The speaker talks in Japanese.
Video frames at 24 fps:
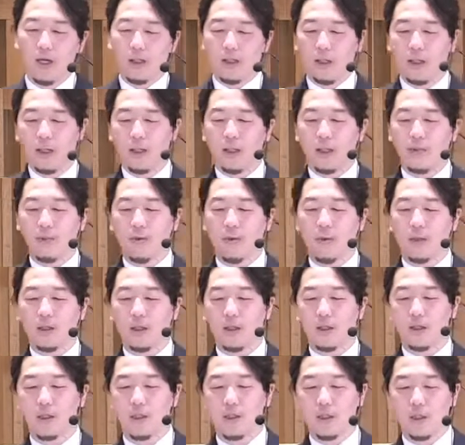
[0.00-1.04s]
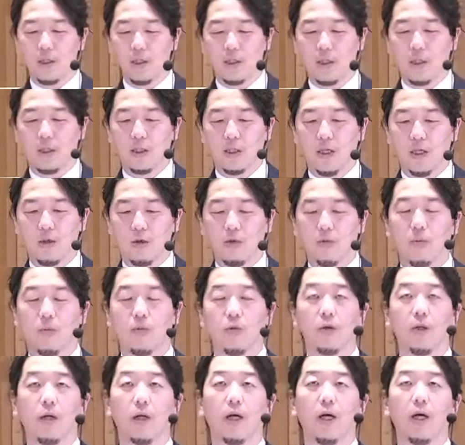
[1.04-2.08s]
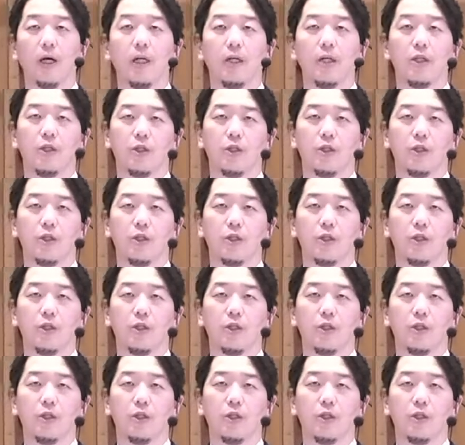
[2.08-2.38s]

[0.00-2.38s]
誰でも私についていきたいと思うなら